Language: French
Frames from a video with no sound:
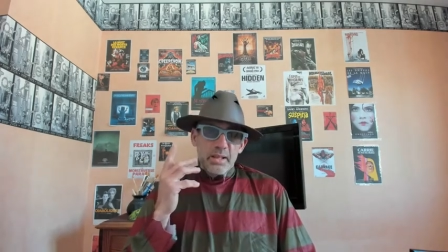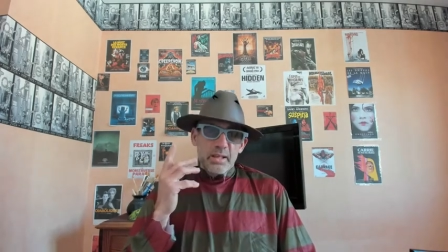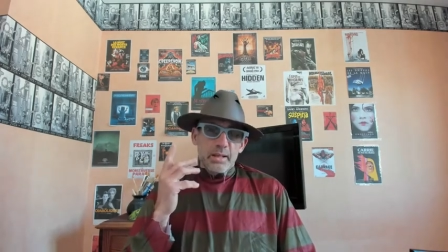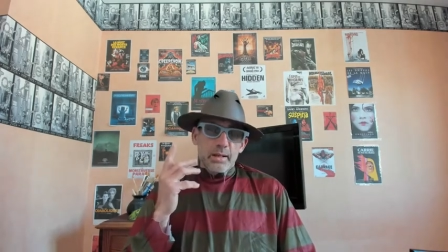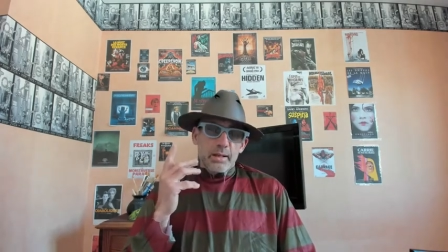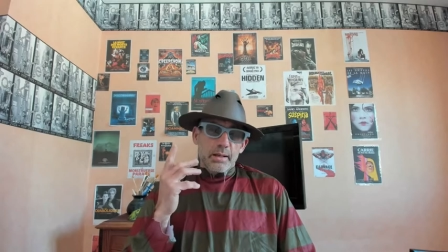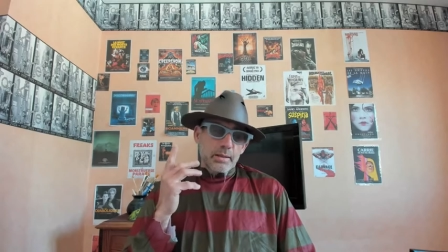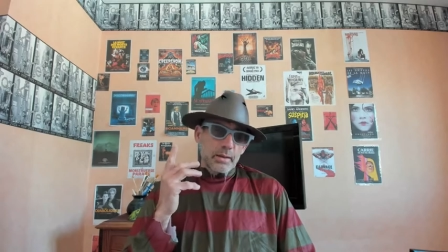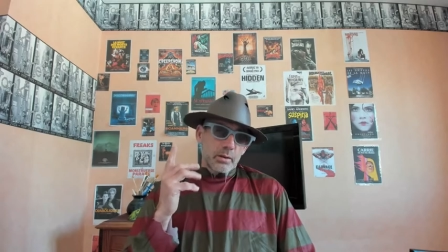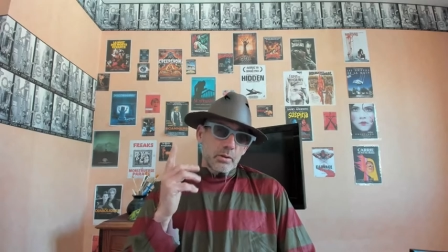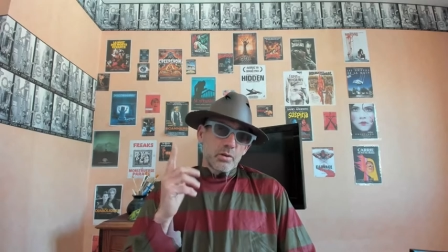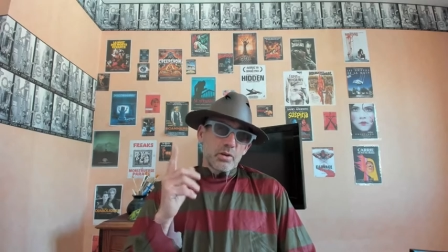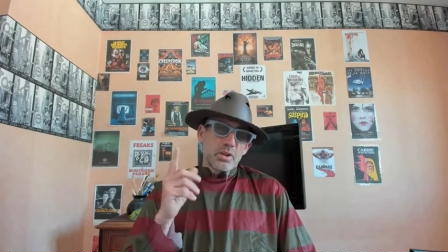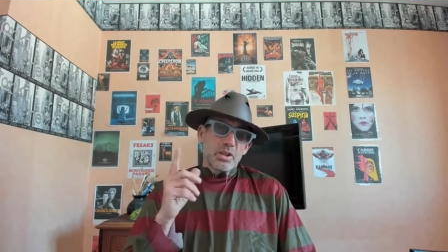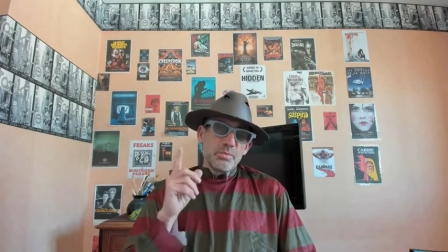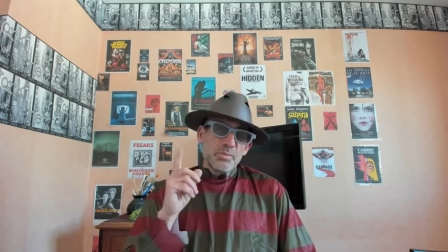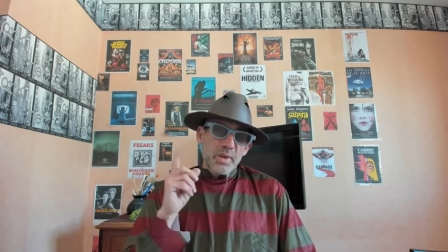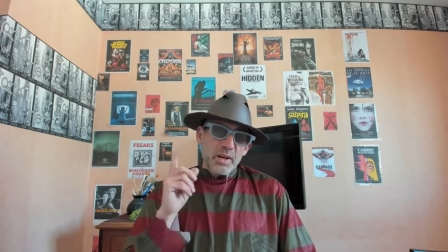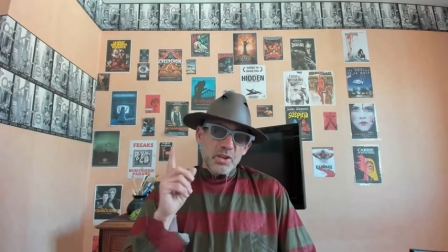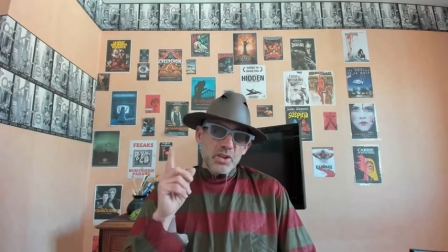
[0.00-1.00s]
c'est que
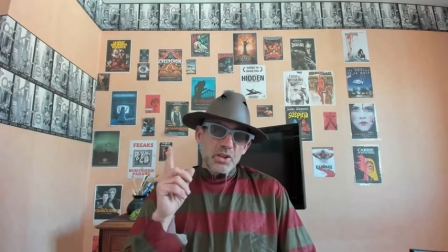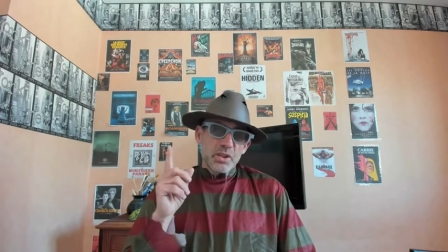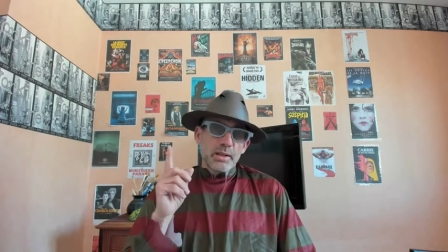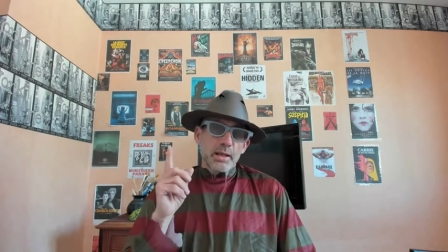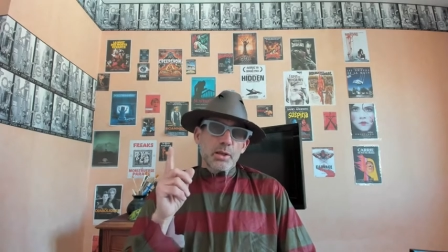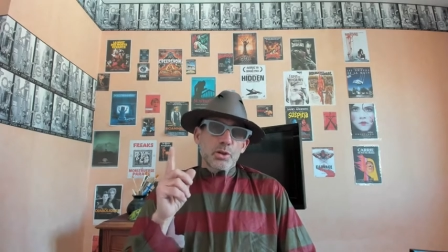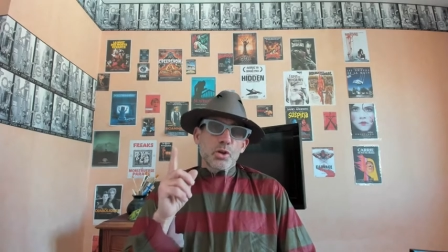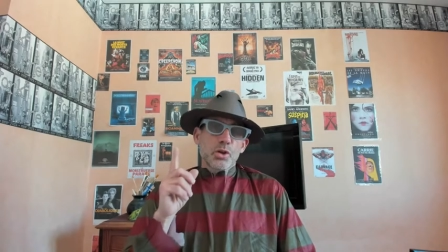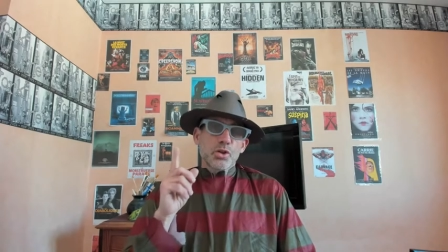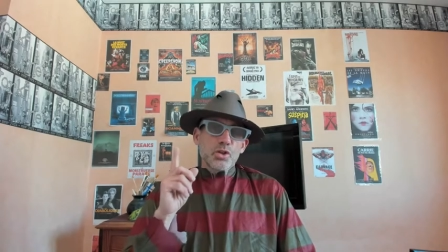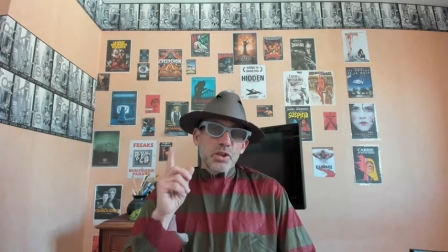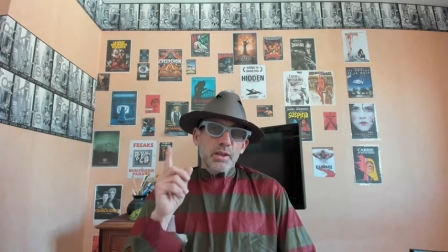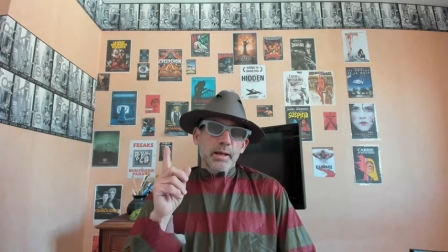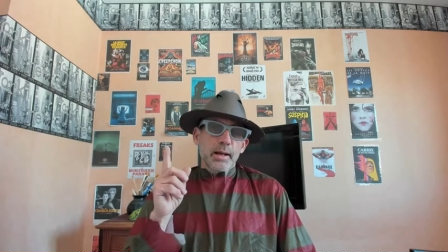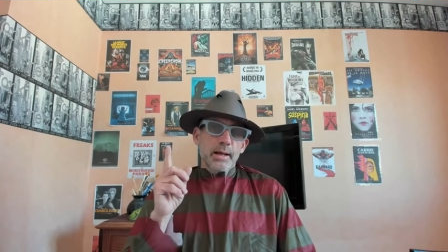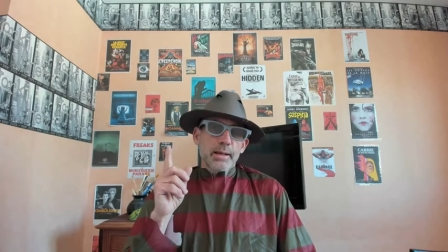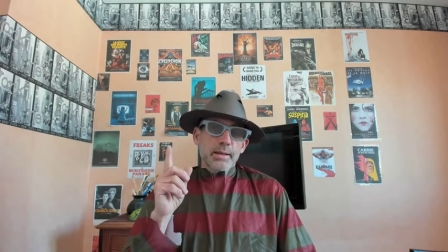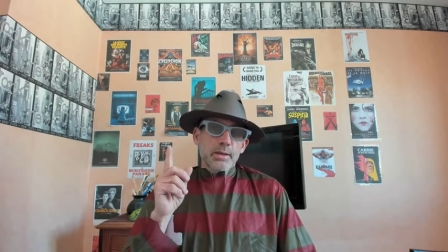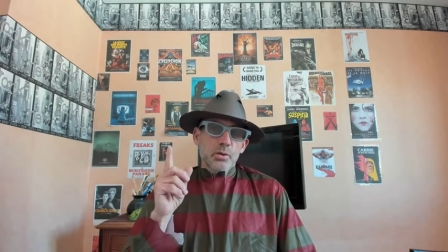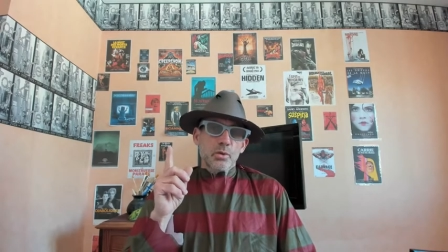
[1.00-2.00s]
j'imagine la jeune
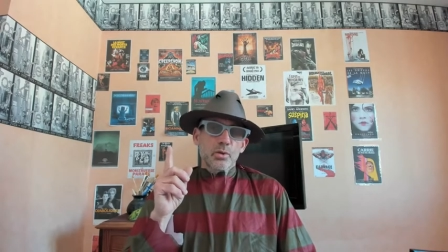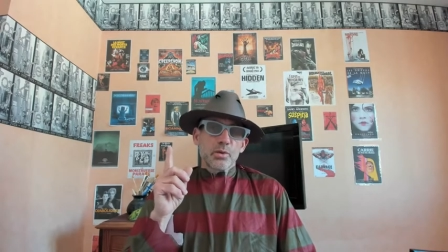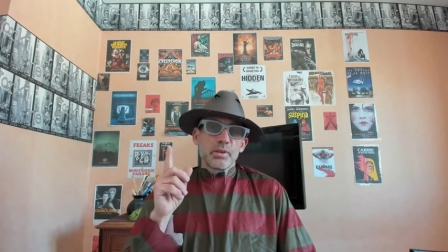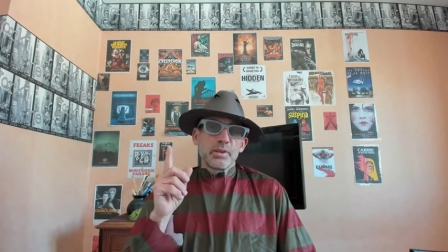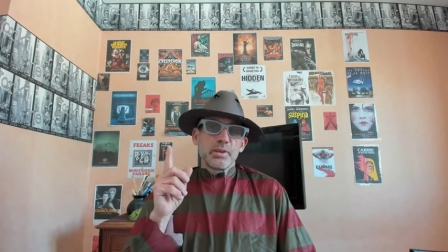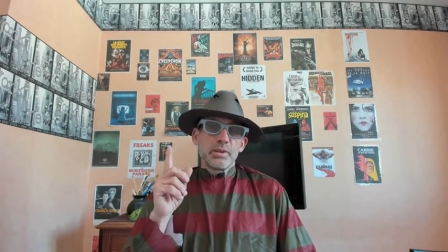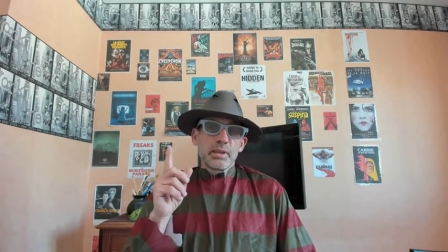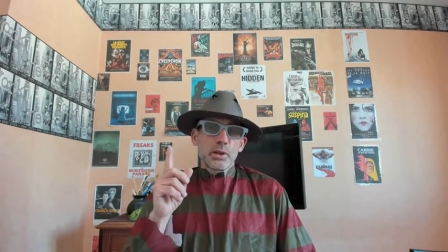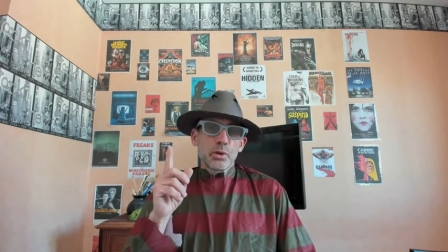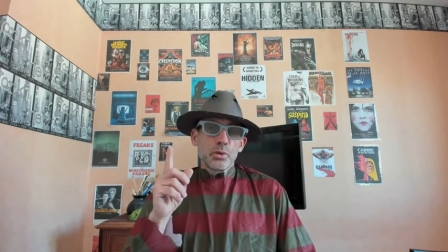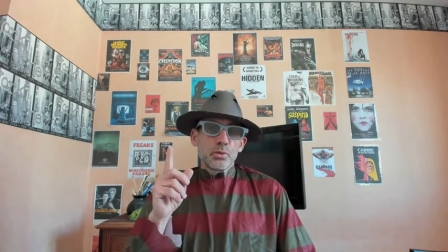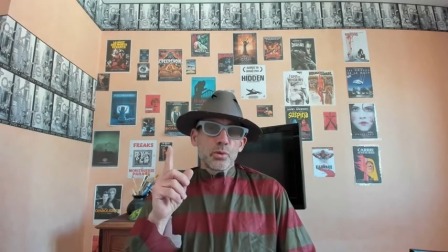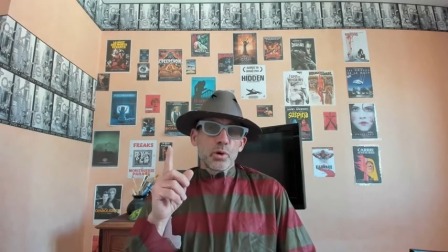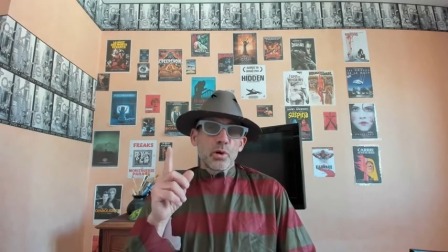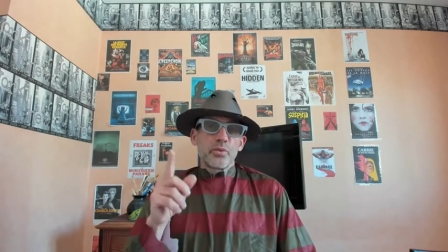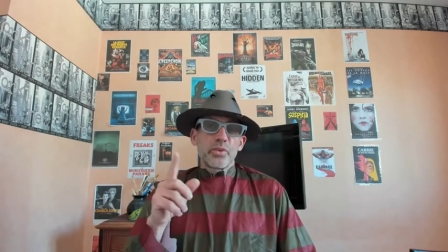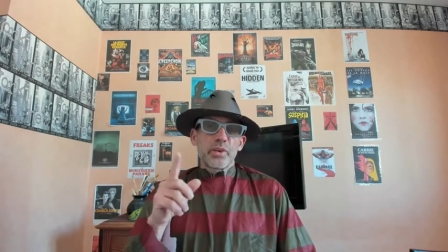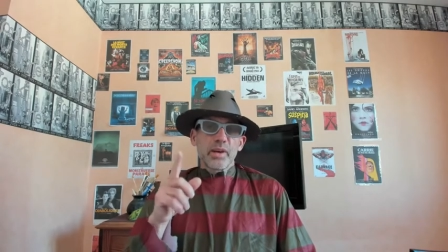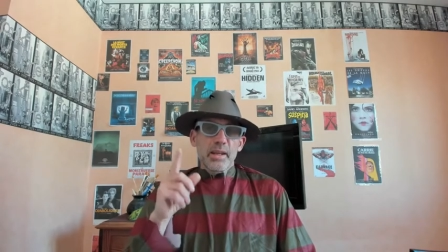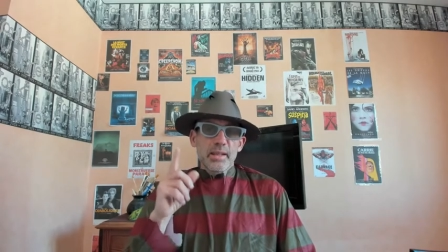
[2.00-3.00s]
génération découvrant
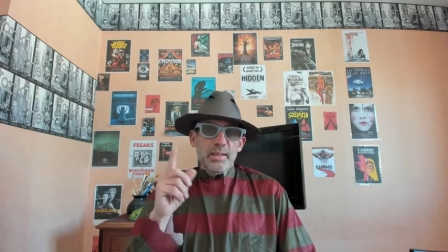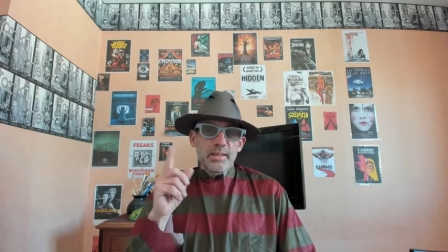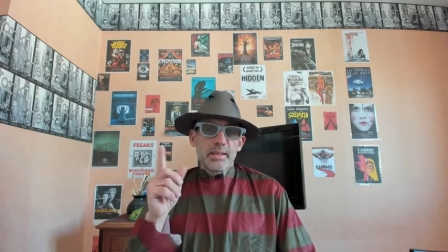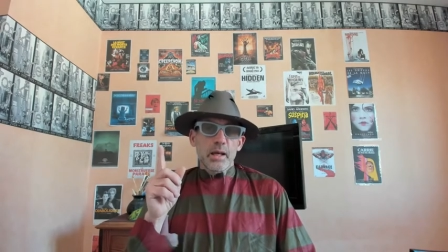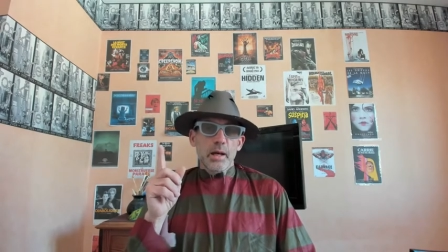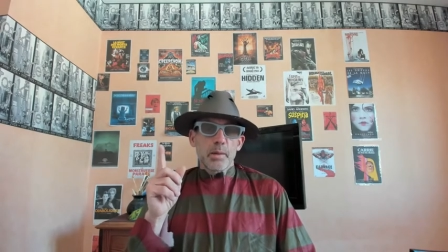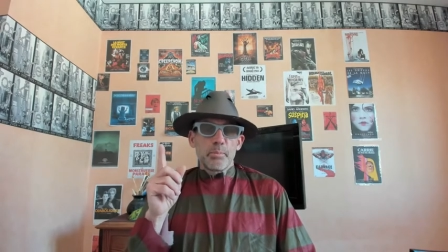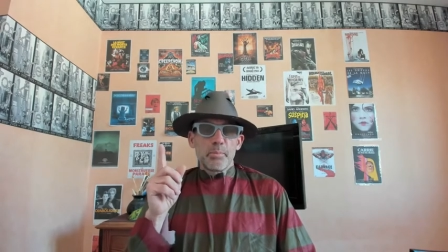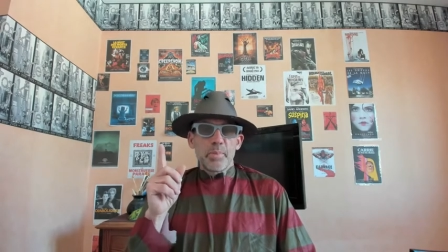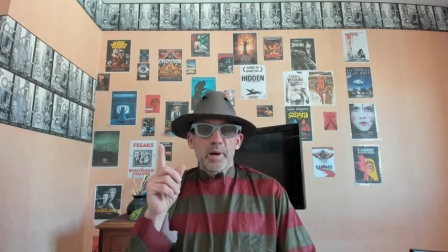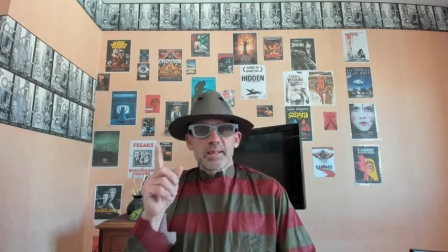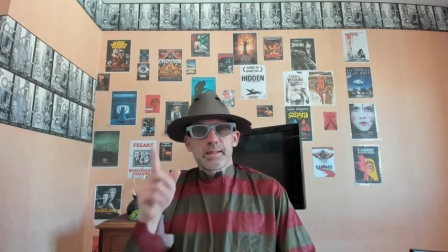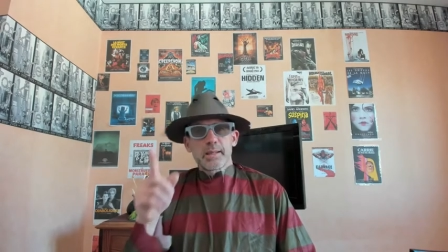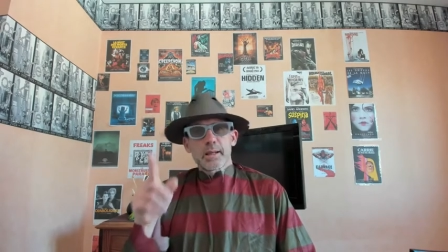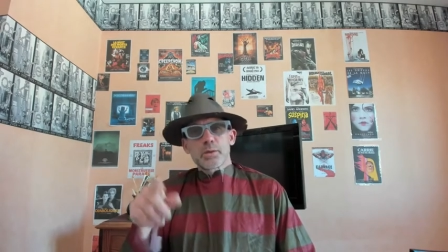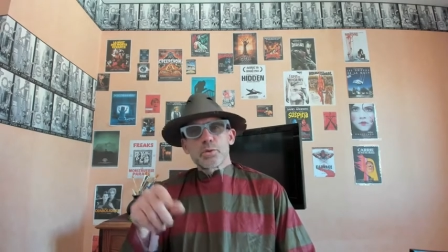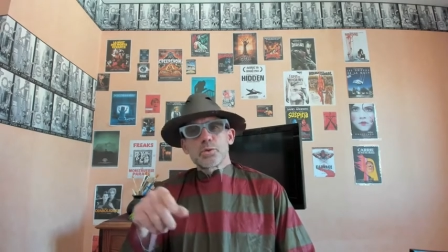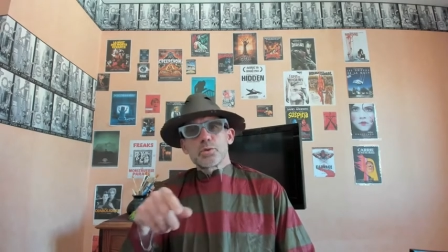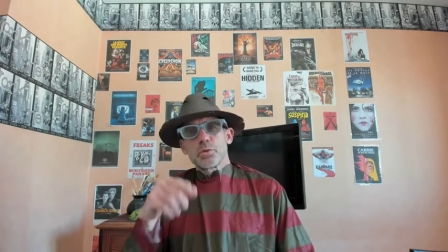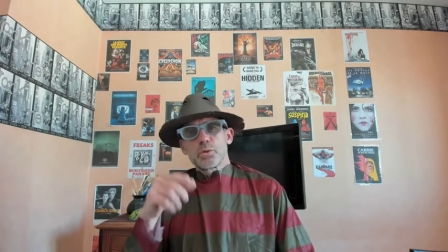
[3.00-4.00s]
Freddy à partir de ce
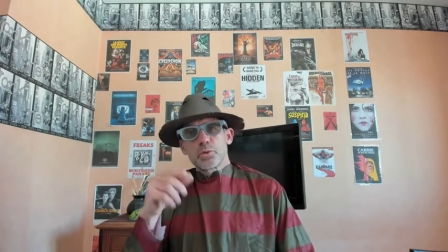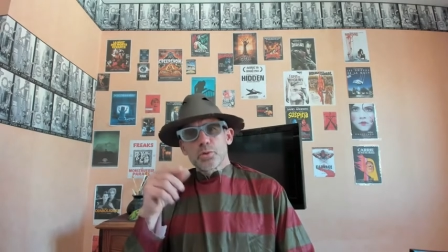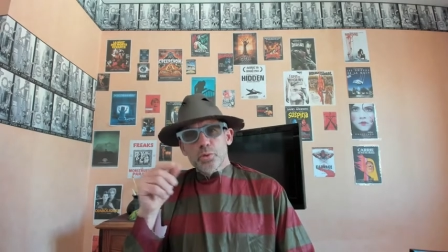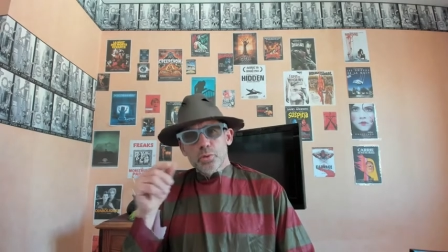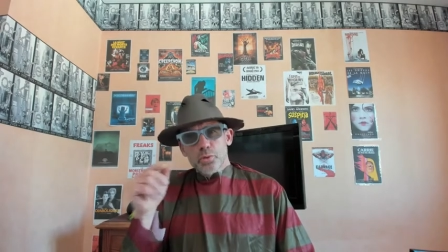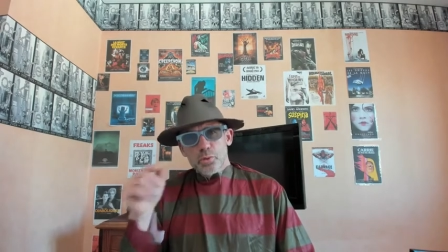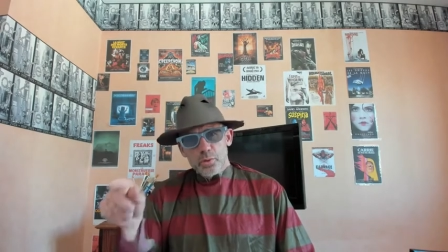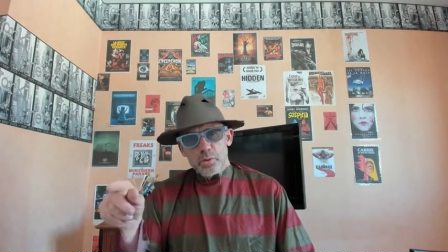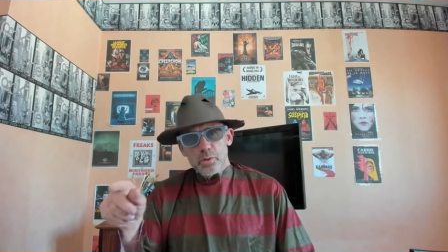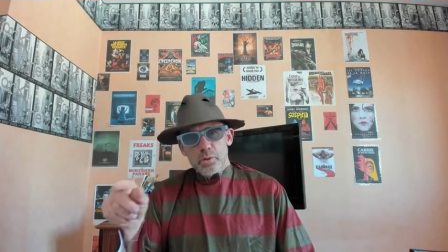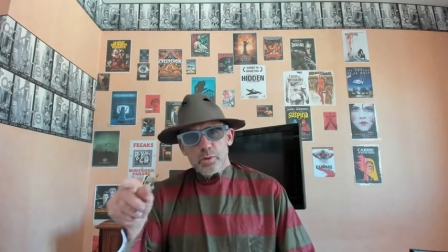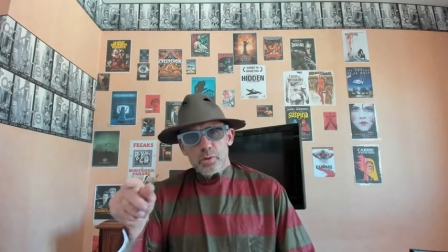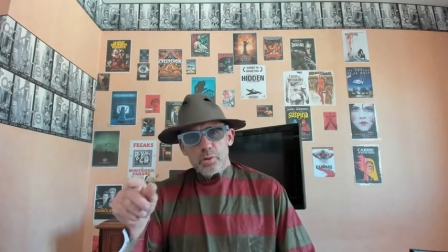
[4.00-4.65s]
truc.